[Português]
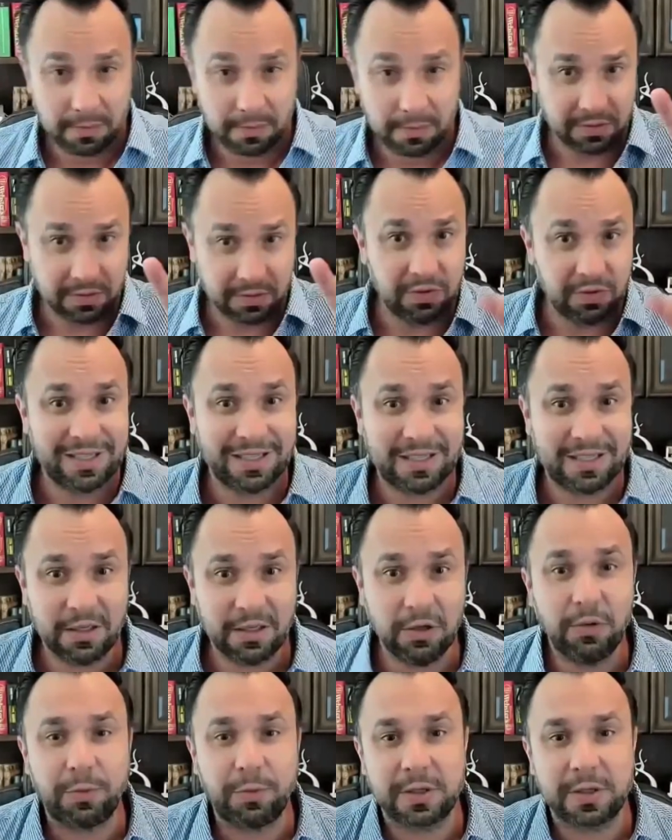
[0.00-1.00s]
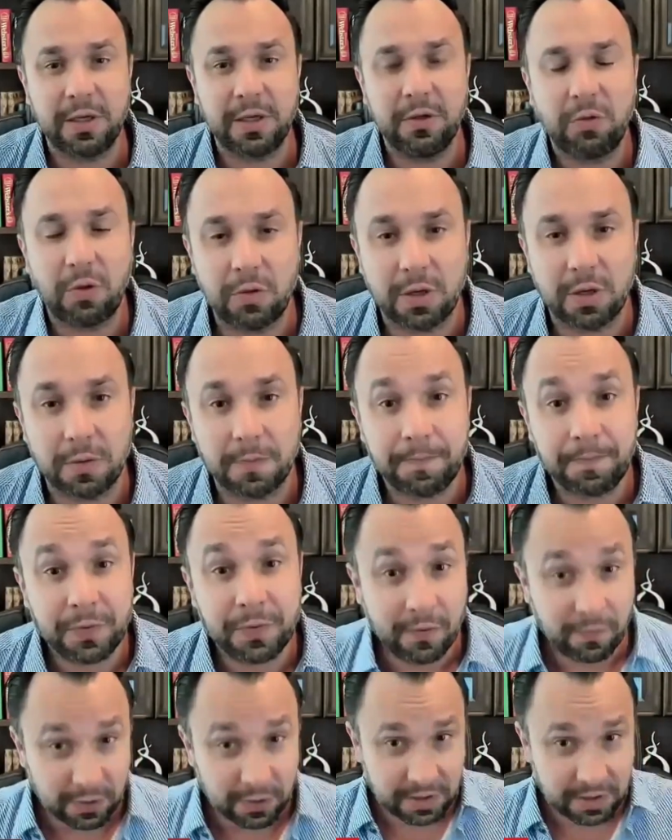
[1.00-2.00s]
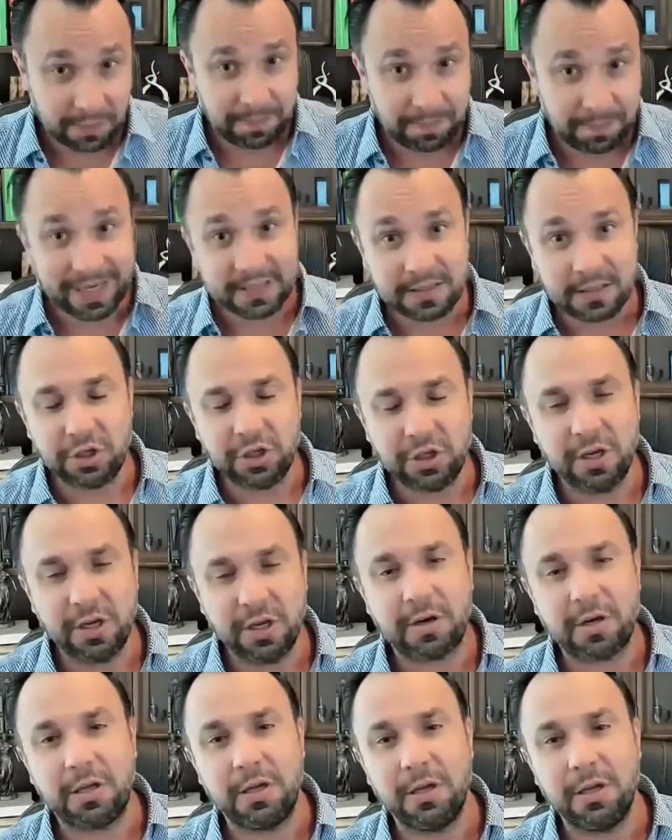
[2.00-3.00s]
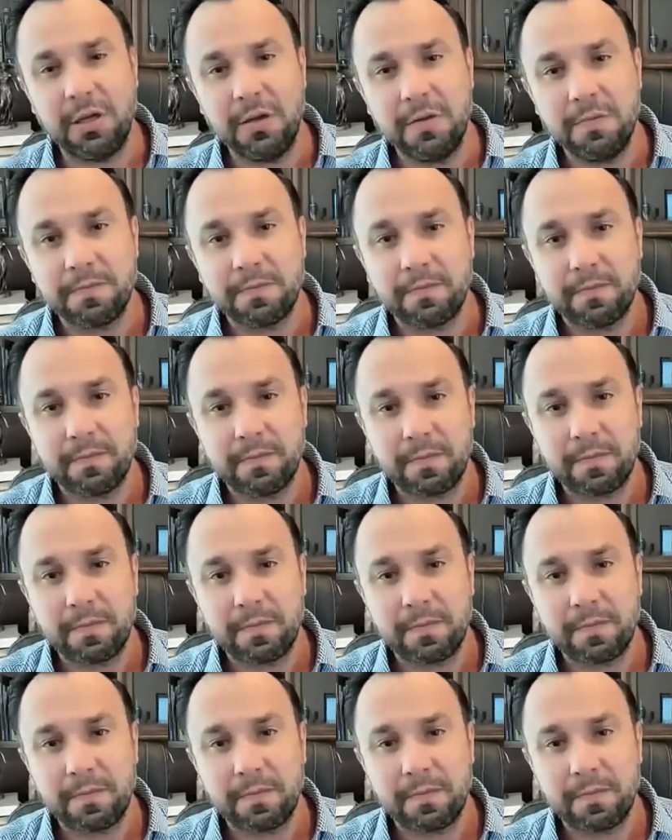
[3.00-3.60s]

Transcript: mas vamos dizer 5% ao ano. Você pega esse dinheiro aqui